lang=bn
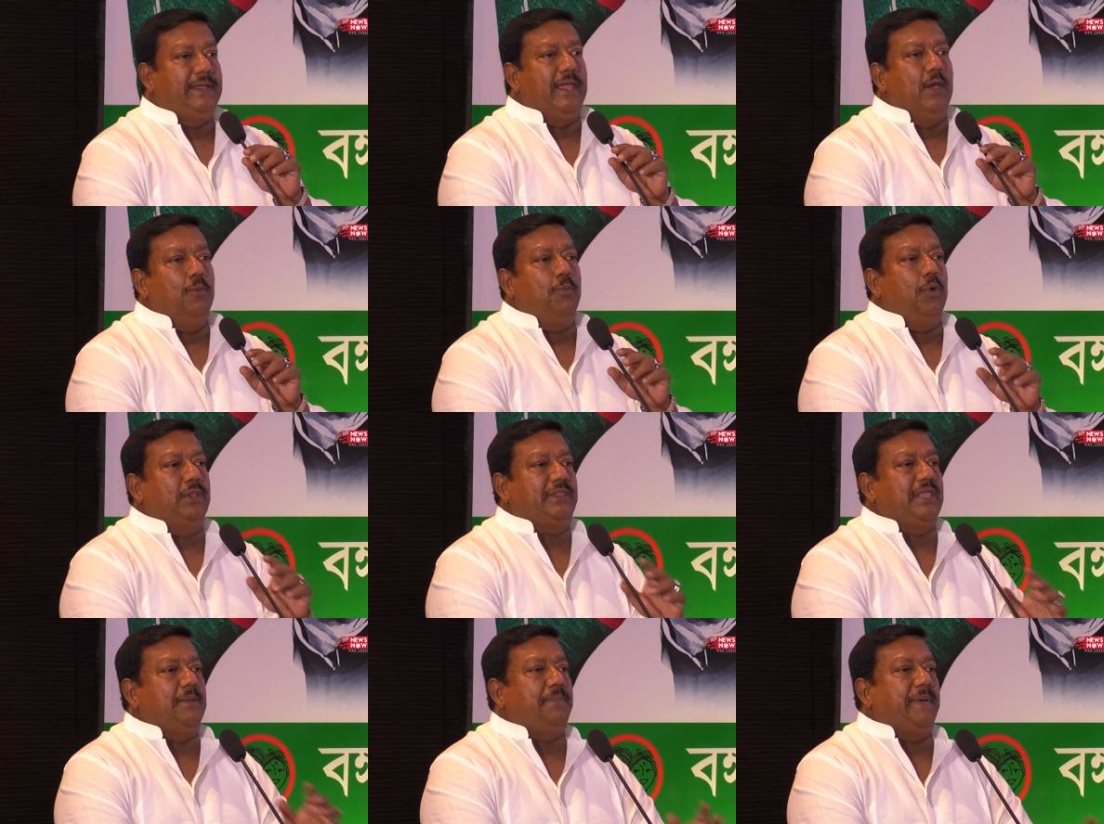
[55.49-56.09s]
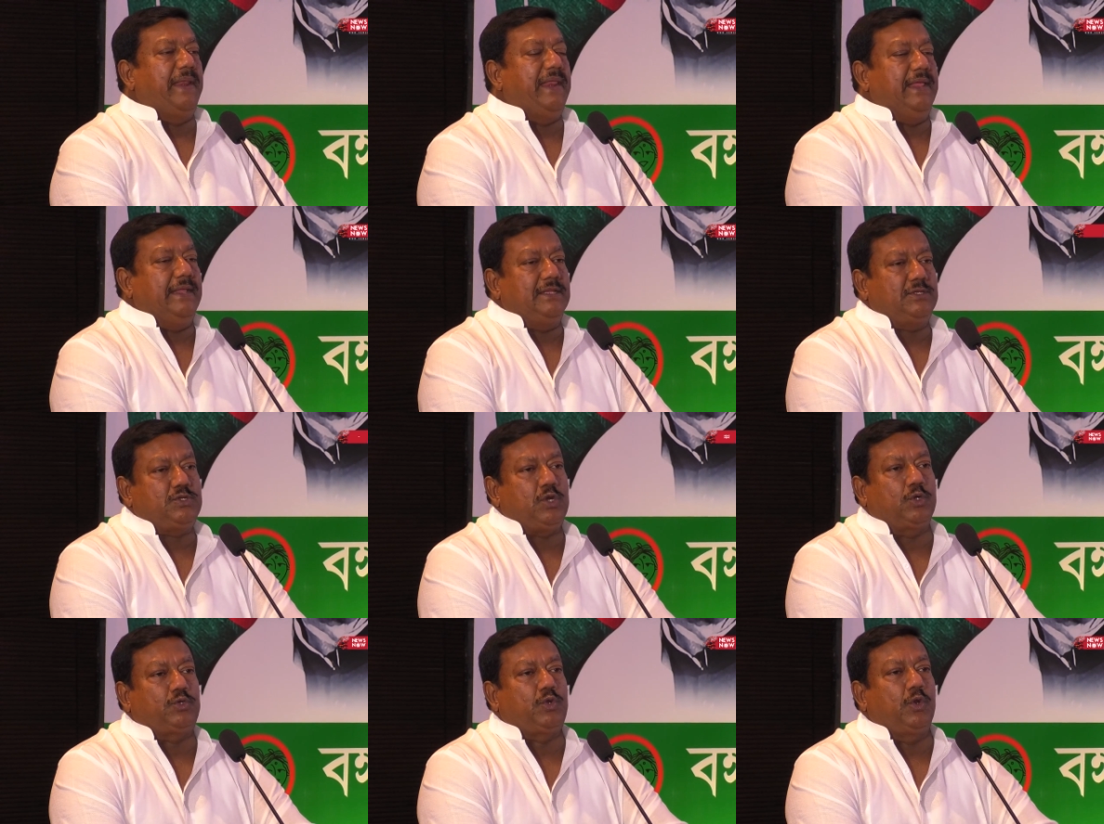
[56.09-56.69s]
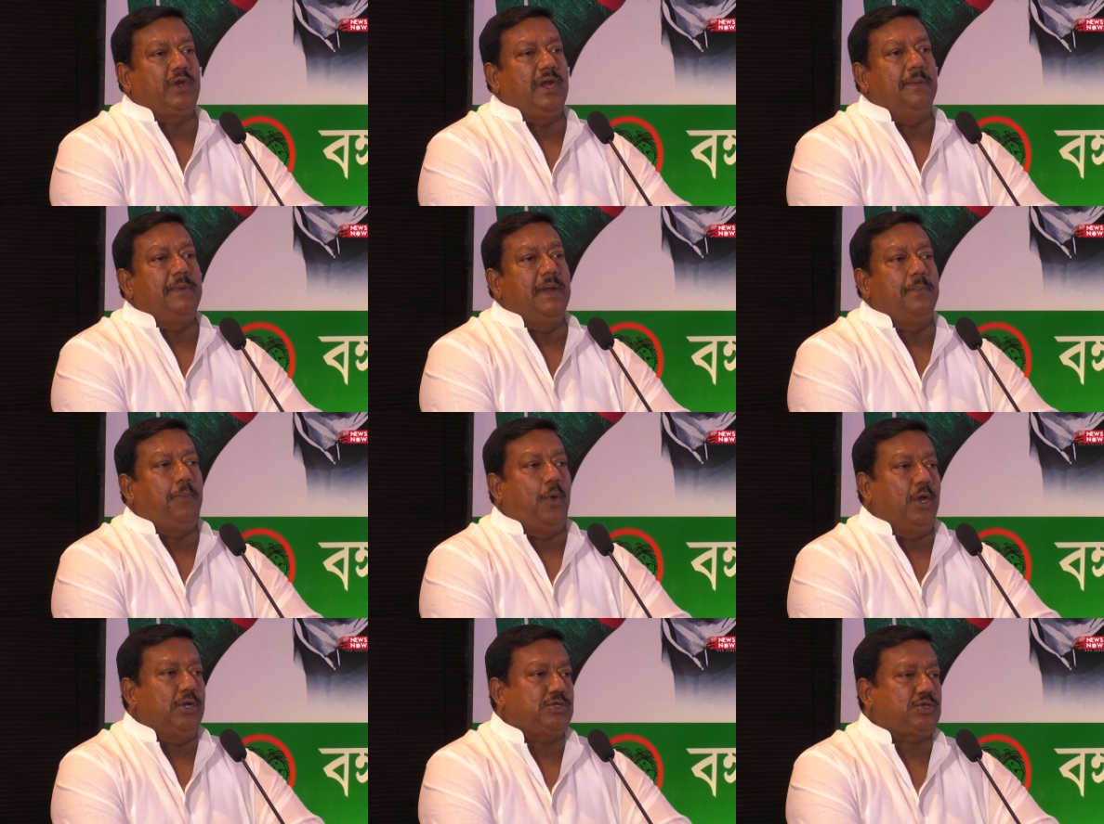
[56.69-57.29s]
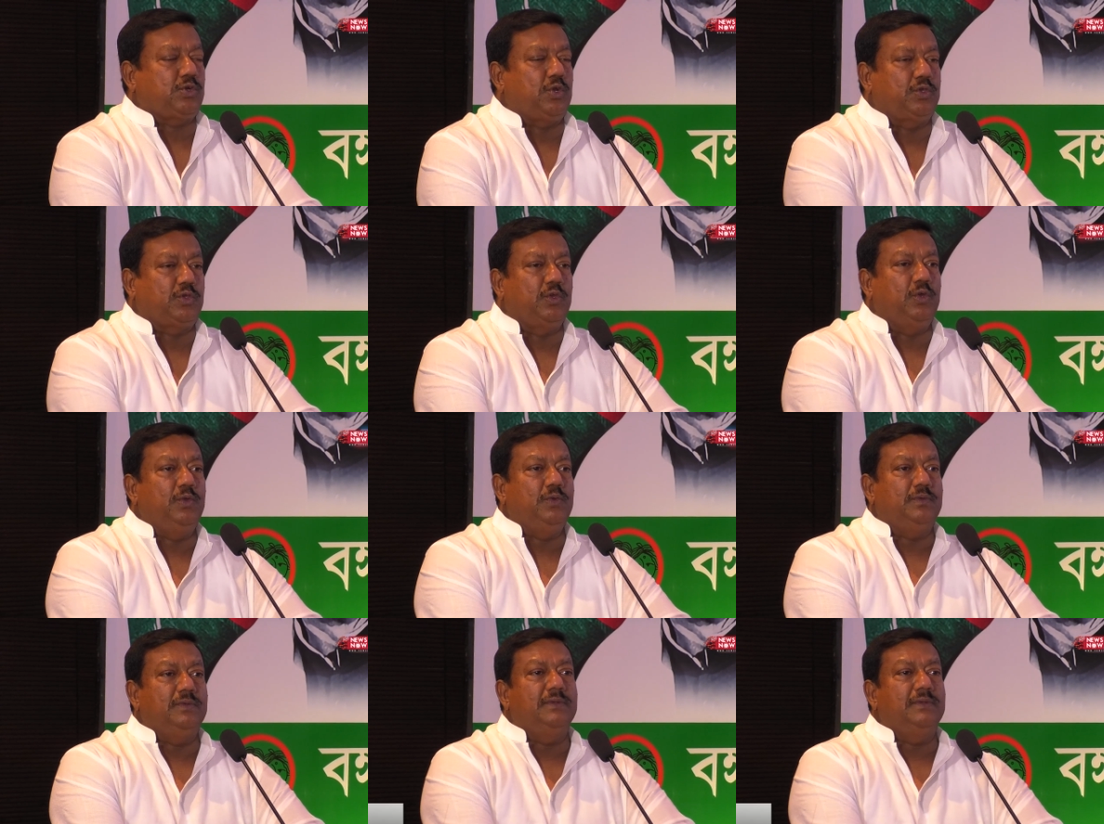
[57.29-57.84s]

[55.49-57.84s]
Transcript: কেউ বলতে পারে চট্টগ্রামের বয়স কত